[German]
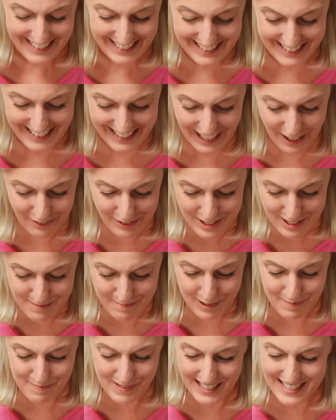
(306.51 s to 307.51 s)
Ich glaube, zum
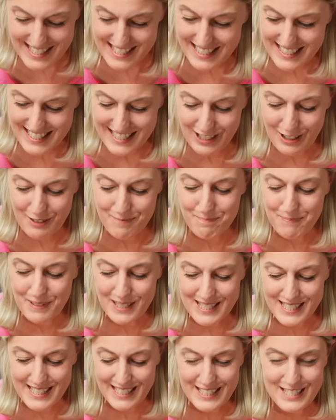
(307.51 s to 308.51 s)
Probieren sind die noch ein
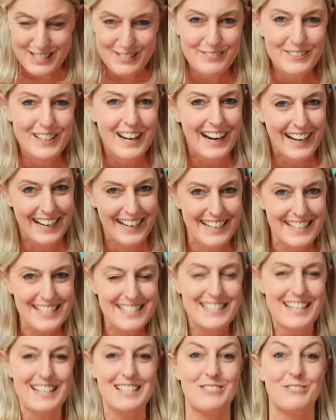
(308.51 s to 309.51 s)
bisschen zu
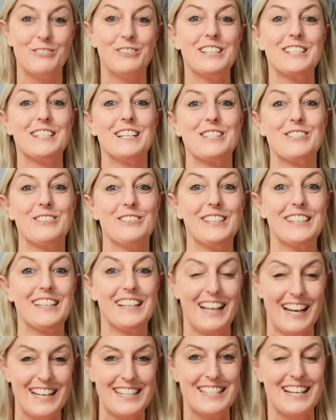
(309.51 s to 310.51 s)
heiß. Das hole ich natürlich
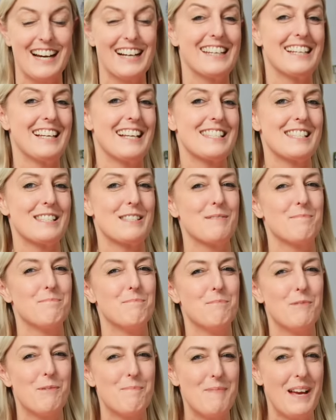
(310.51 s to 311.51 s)
gleich nach. Ich lasse es
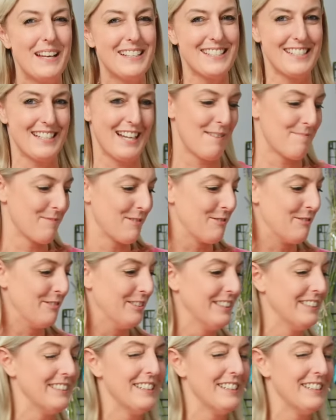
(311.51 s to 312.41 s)
ein Momentchen abkühlen.